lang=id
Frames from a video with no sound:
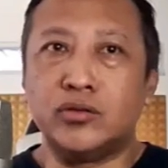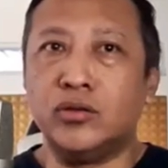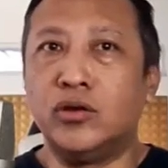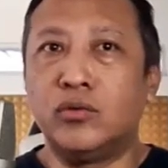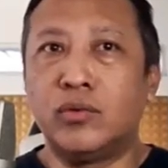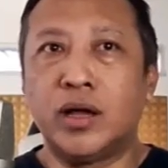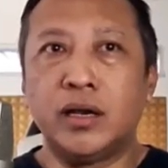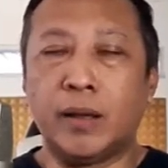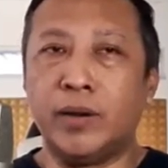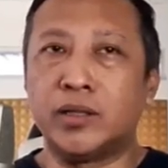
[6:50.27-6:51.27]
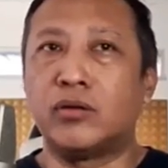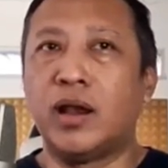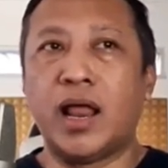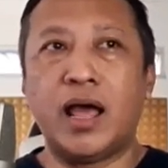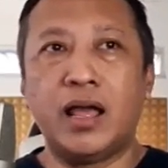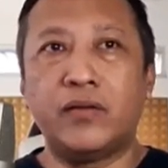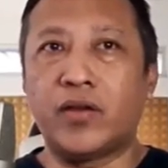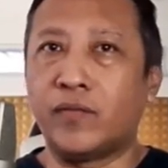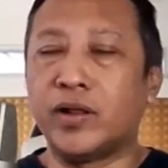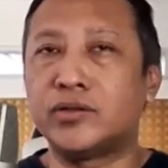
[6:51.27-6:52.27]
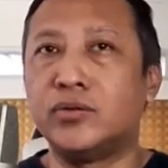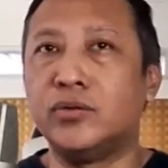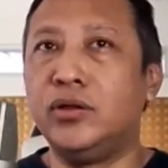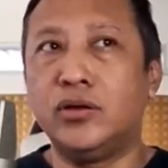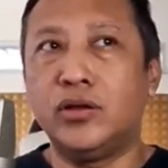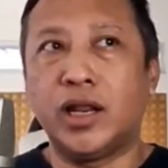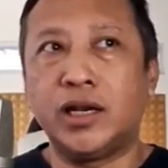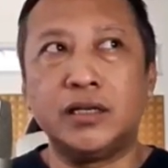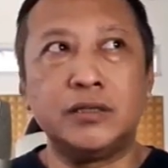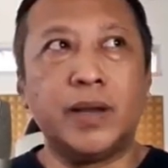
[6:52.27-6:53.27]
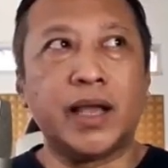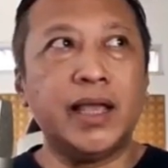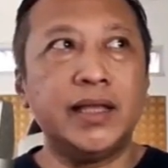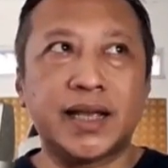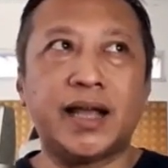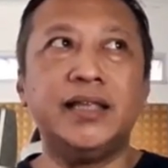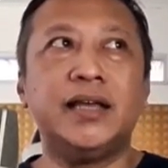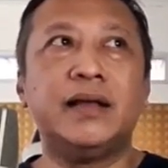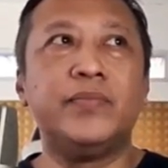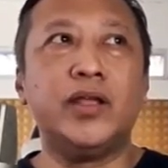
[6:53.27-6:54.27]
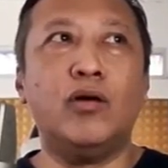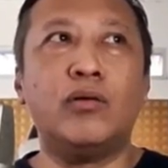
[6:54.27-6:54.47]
Studio One Ableton Live FL Studio dan sebagainya cek aja di